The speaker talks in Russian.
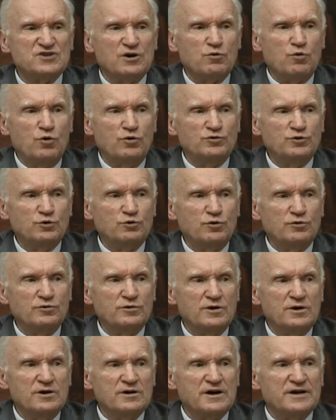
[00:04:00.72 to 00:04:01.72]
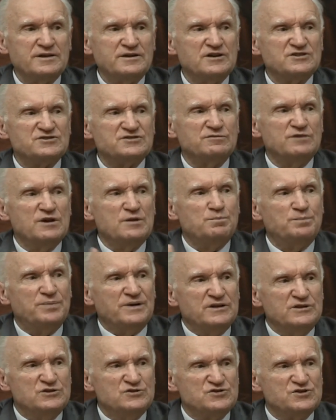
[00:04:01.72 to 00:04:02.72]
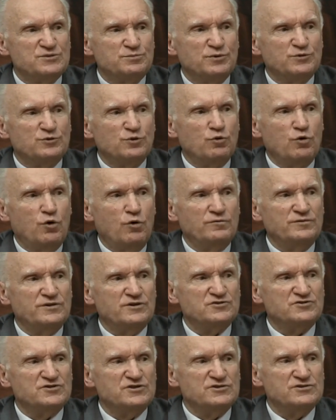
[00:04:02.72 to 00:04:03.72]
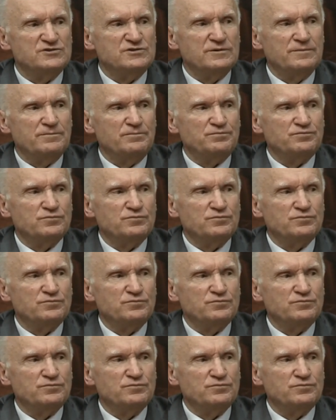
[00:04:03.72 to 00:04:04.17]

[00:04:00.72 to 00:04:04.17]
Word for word: законы духовной? Какие основные принципы духовной жизни?